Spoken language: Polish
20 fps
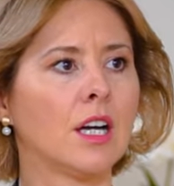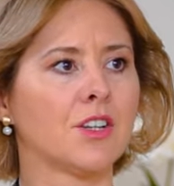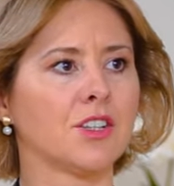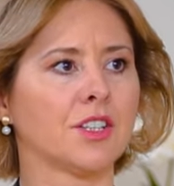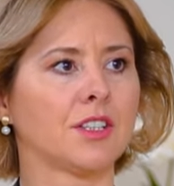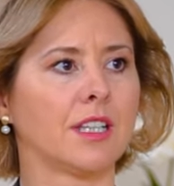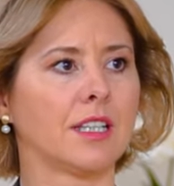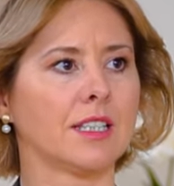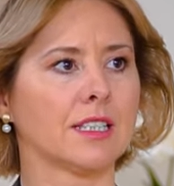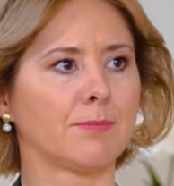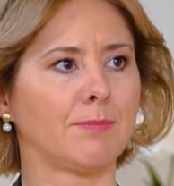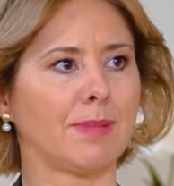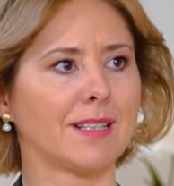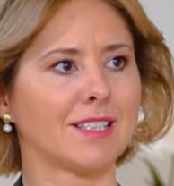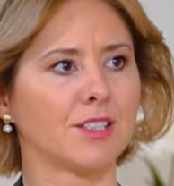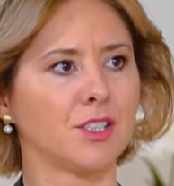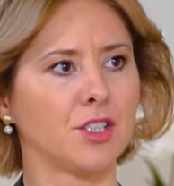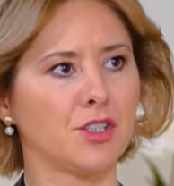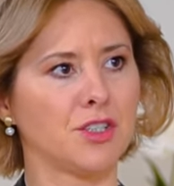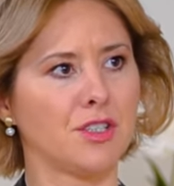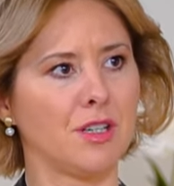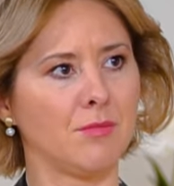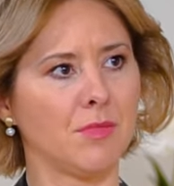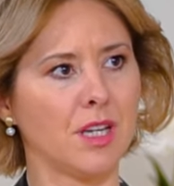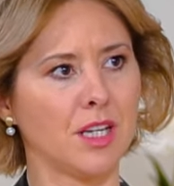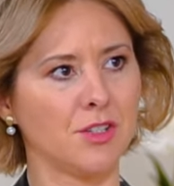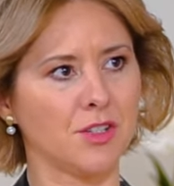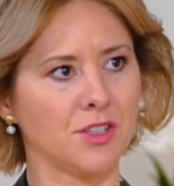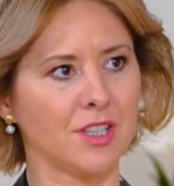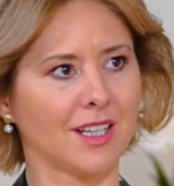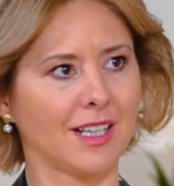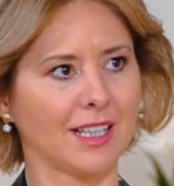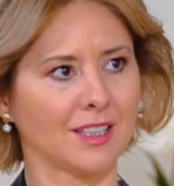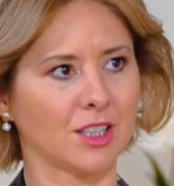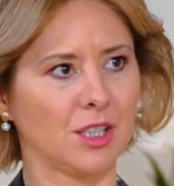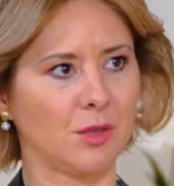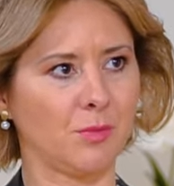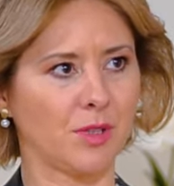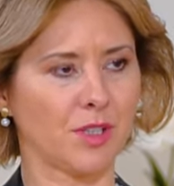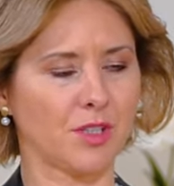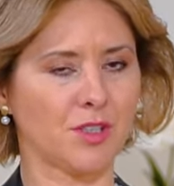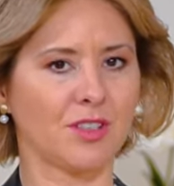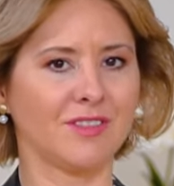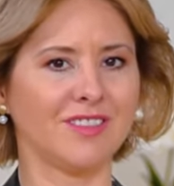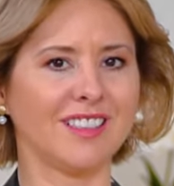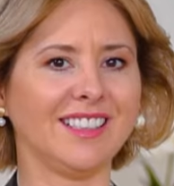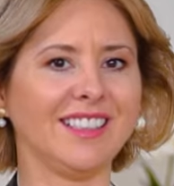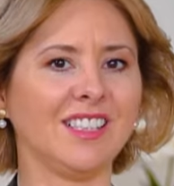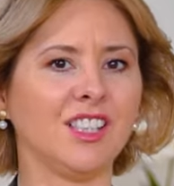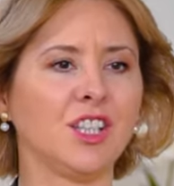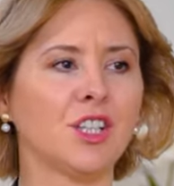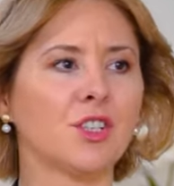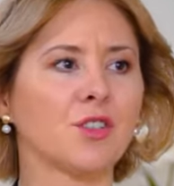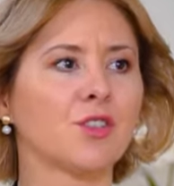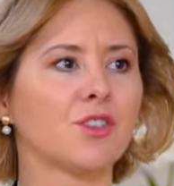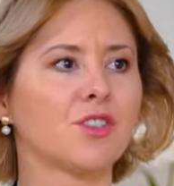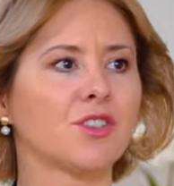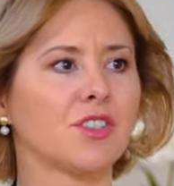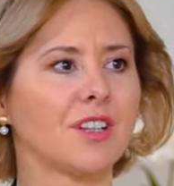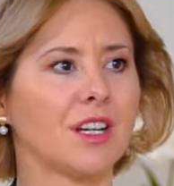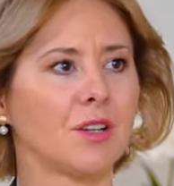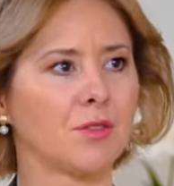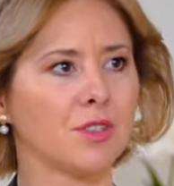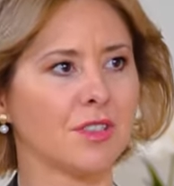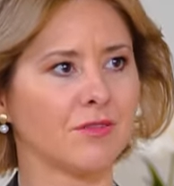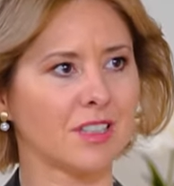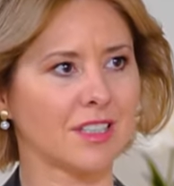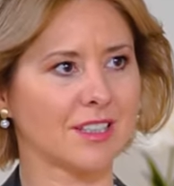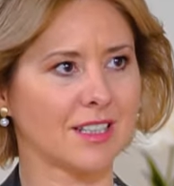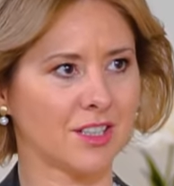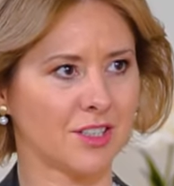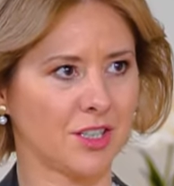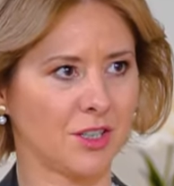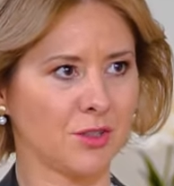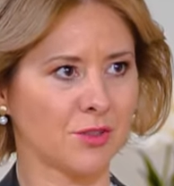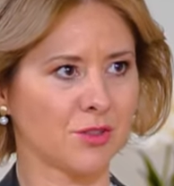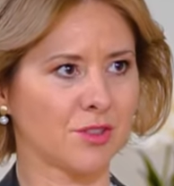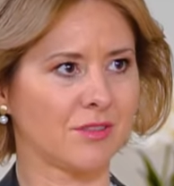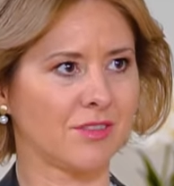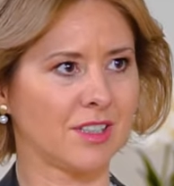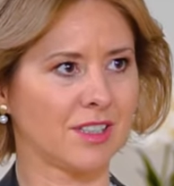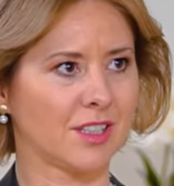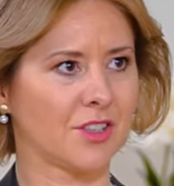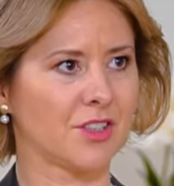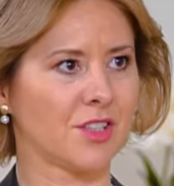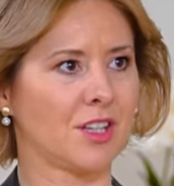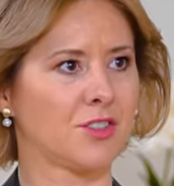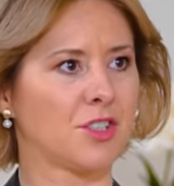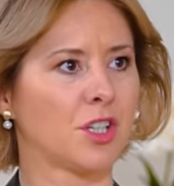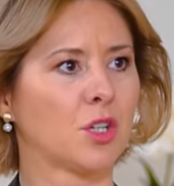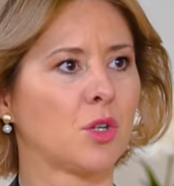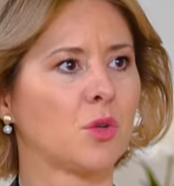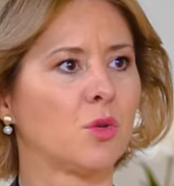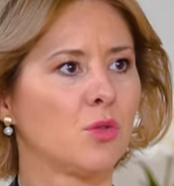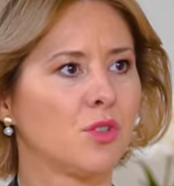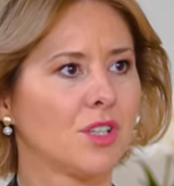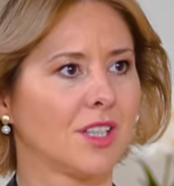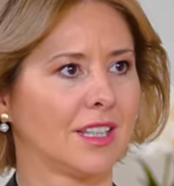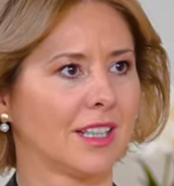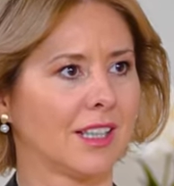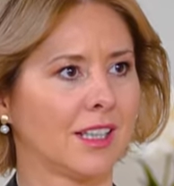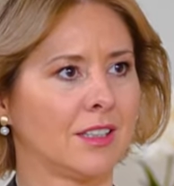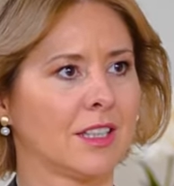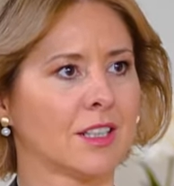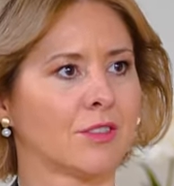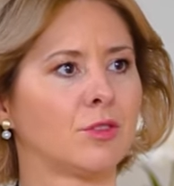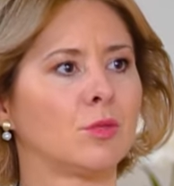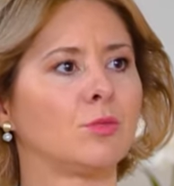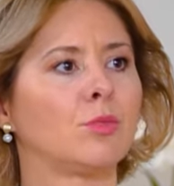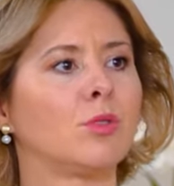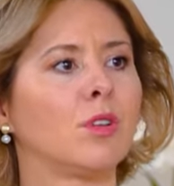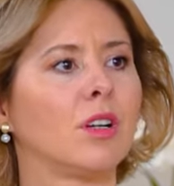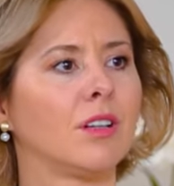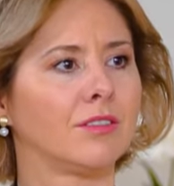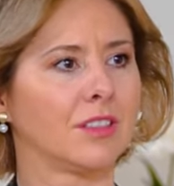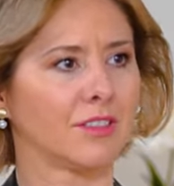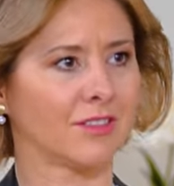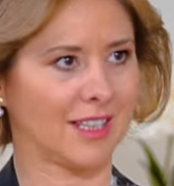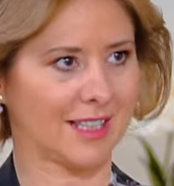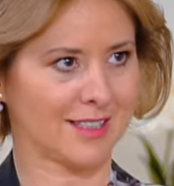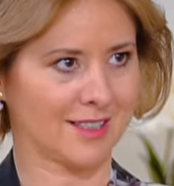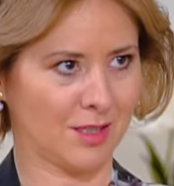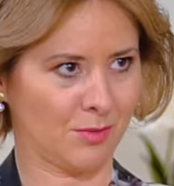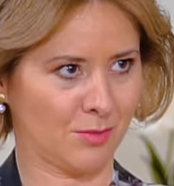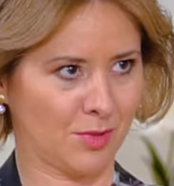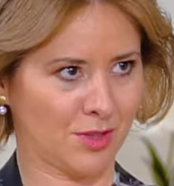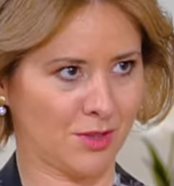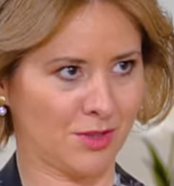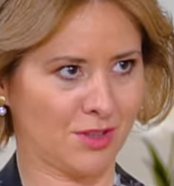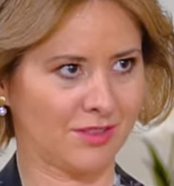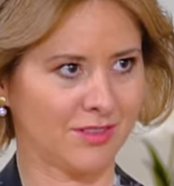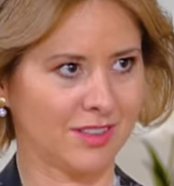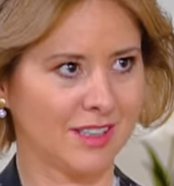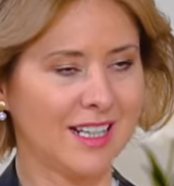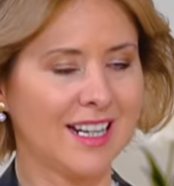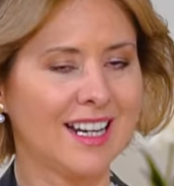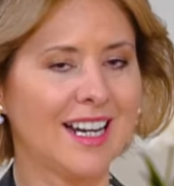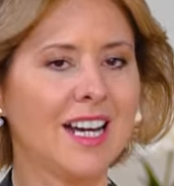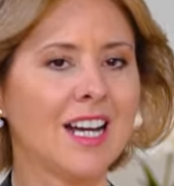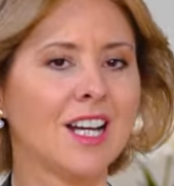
że te spastyczne mięśnie klatki piersiowej nie rozszerzają się wystarczająco, więc zaczyna się kłucie takie nerwobólowe w klatce piersiowej,